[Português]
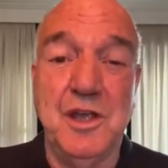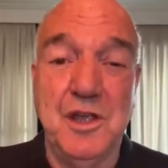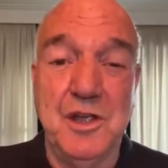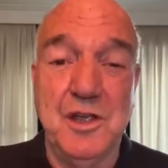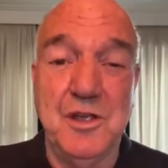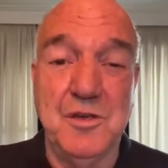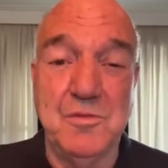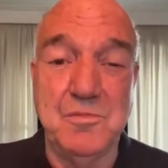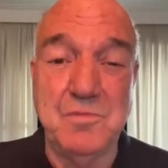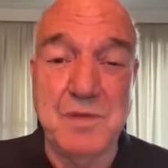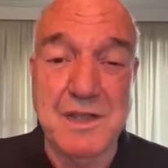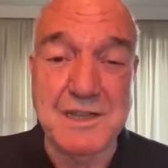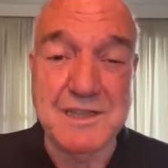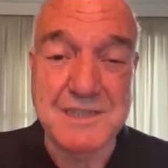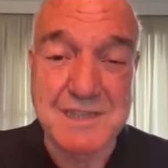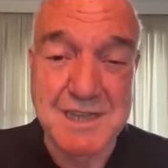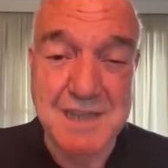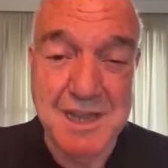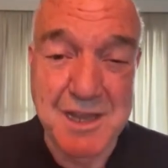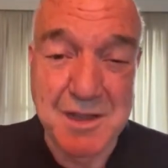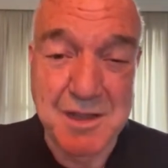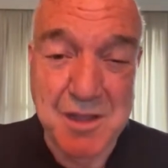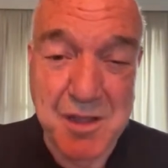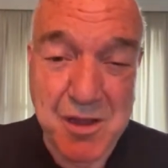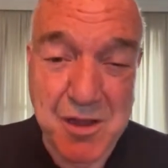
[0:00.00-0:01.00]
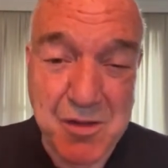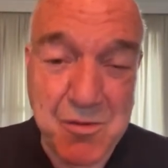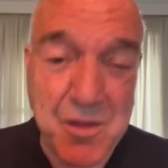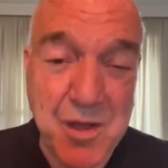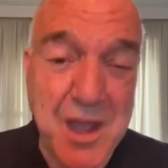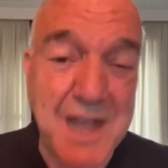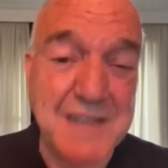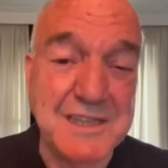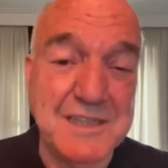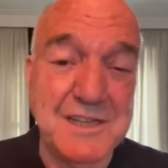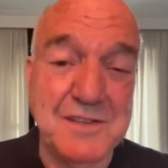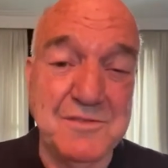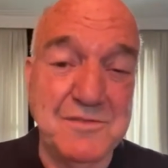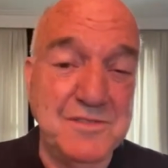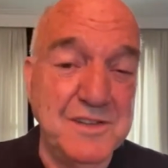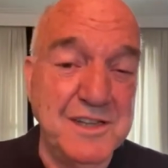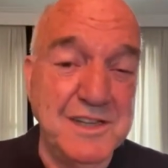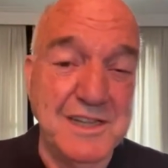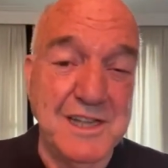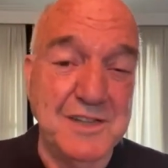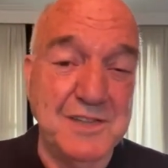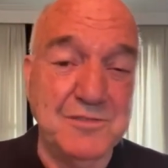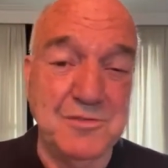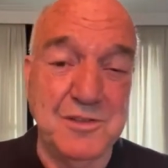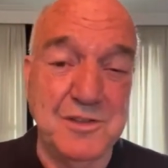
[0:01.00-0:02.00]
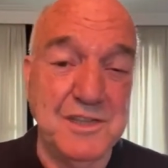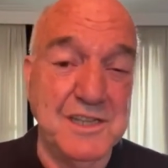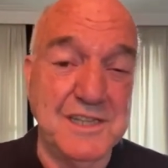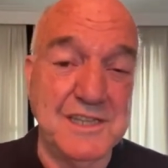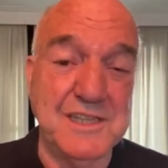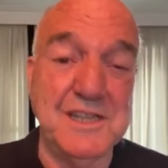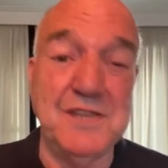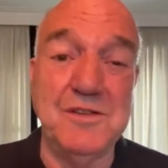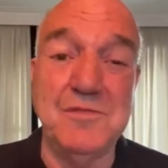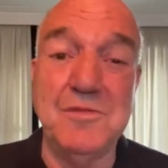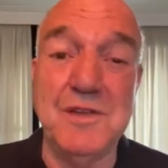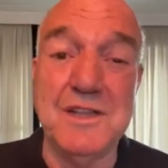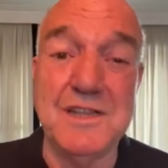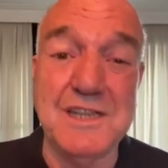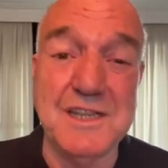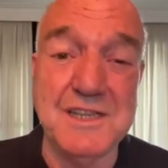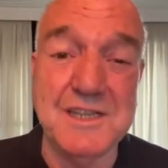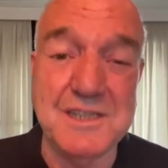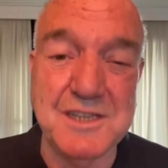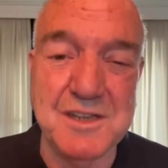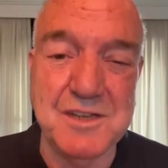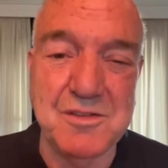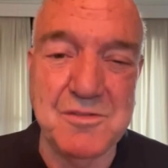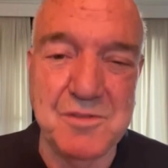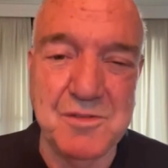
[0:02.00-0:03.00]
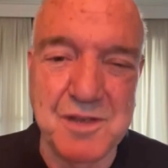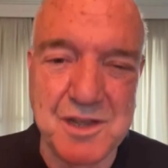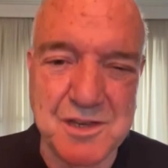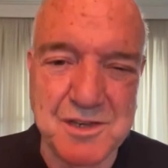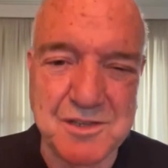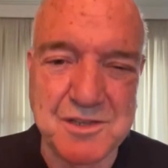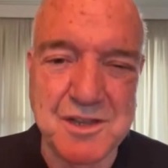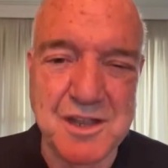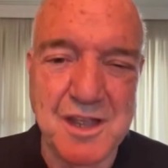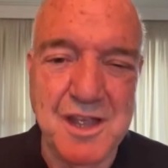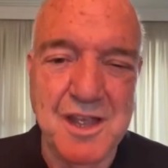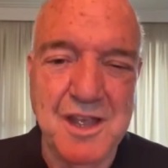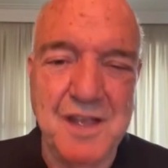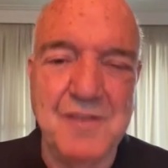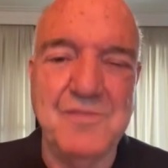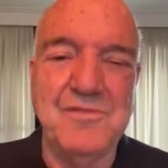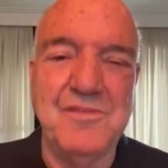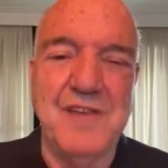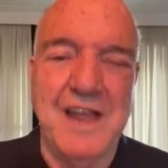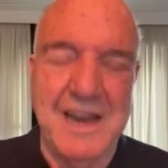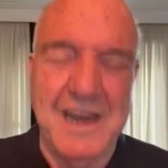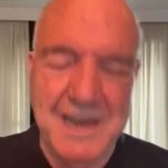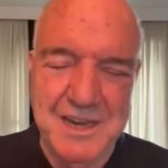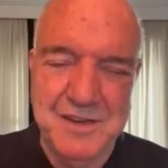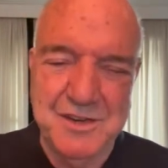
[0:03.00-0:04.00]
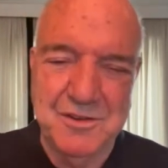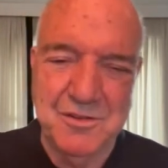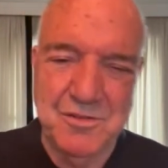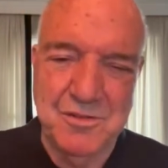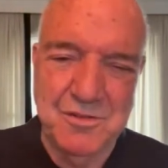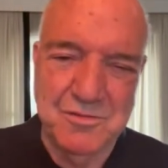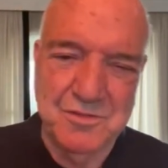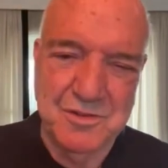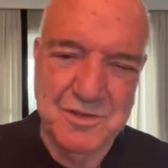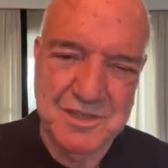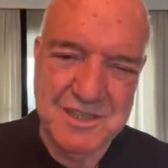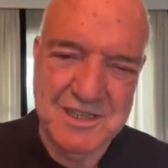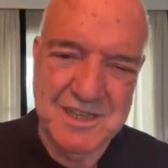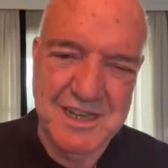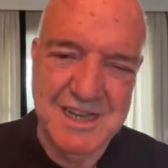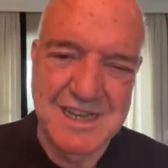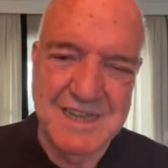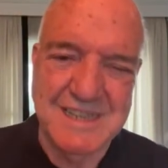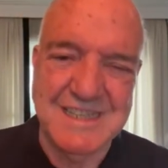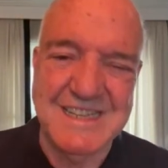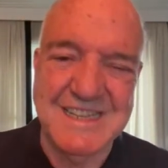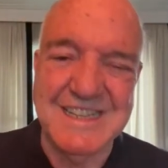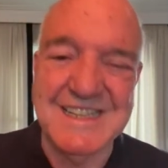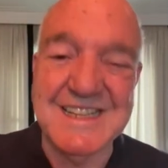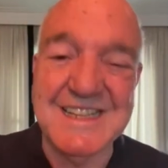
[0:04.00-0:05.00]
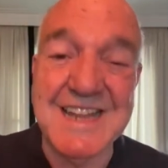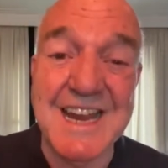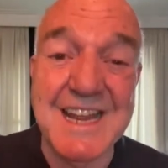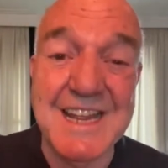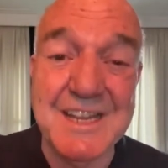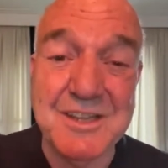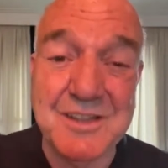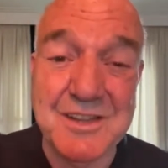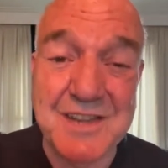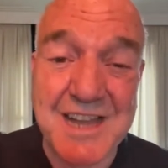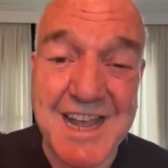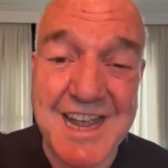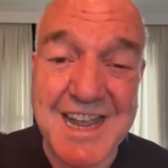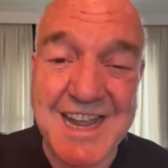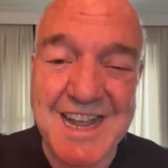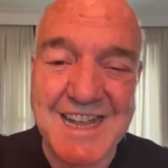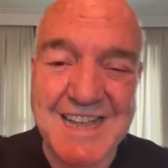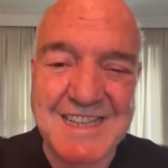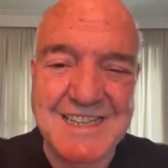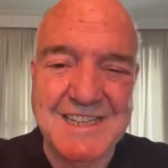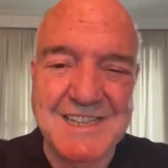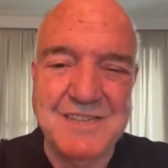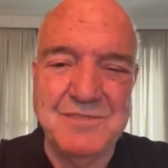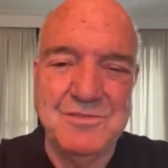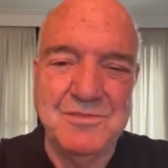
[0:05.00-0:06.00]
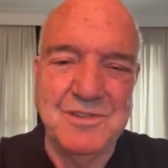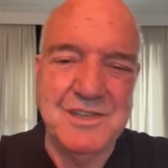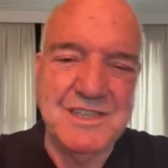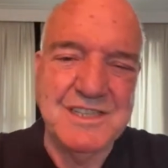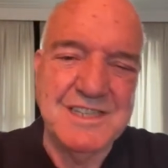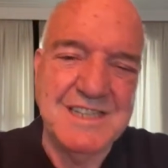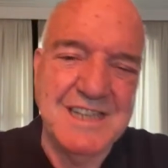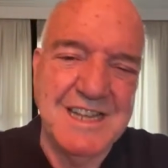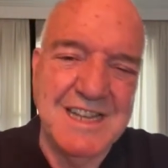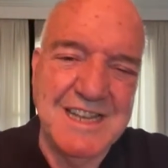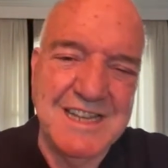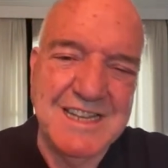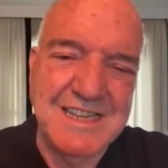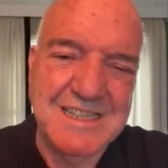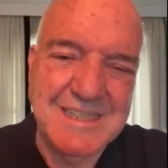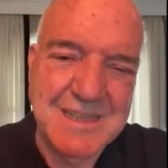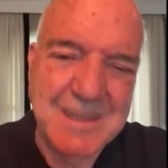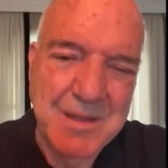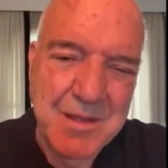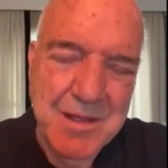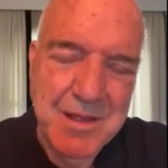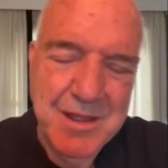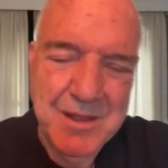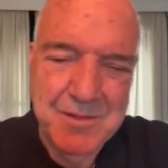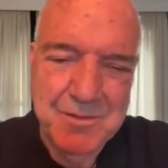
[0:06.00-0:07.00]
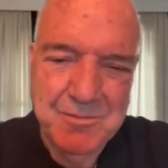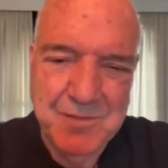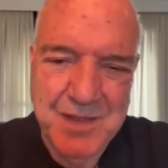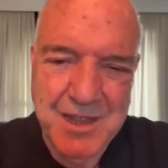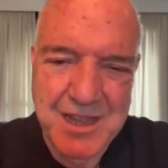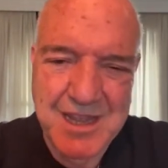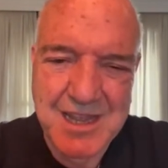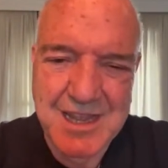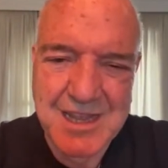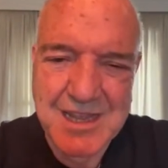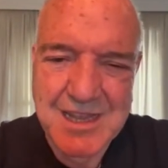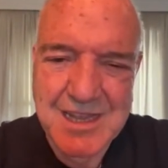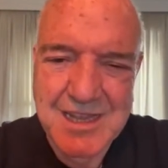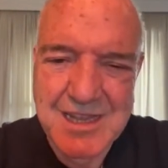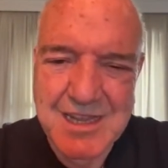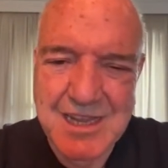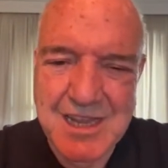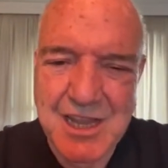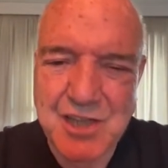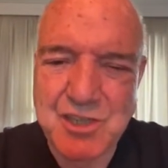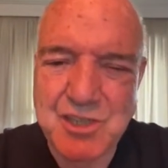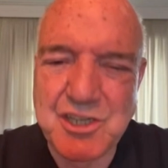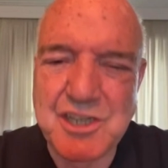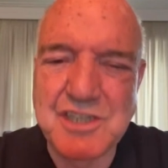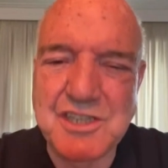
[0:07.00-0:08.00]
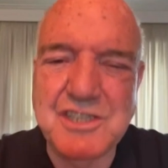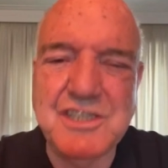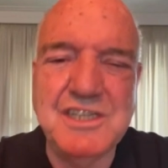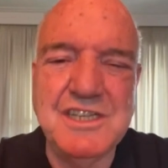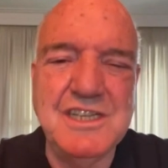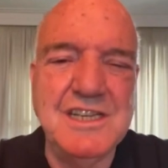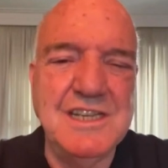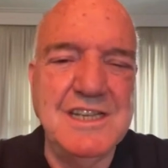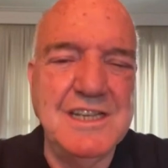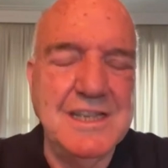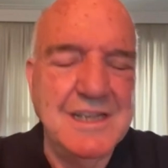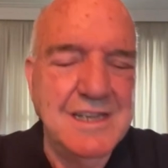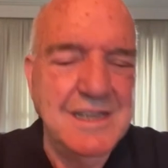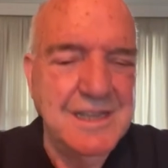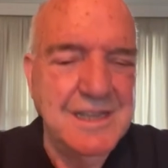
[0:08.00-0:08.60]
eu passei a, quase a vida toda, 55 anos, falando com vocês, entrando na casa de vocês, né? E a gente